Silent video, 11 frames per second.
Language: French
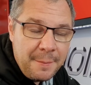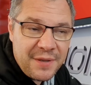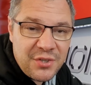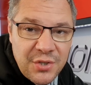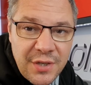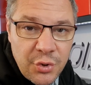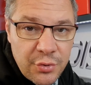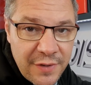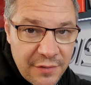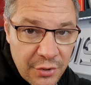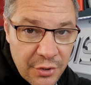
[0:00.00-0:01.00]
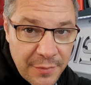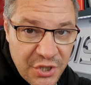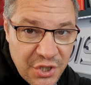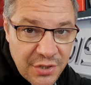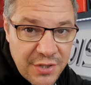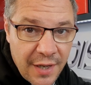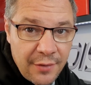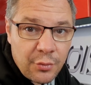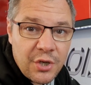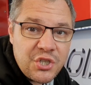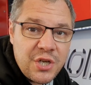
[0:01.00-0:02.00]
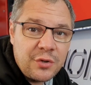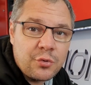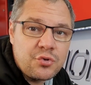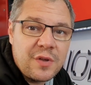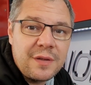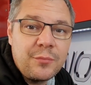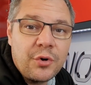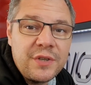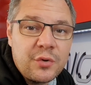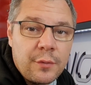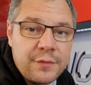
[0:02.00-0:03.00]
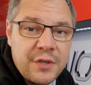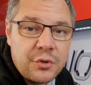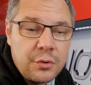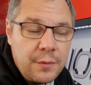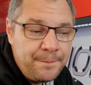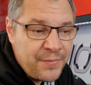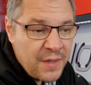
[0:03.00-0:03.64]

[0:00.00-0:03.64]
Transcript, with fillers: Parce qu'il y a une nouvelle euh, machine qui arrive sur la chaîne, donc je vous avais demandé ce qu'on faisait dessus.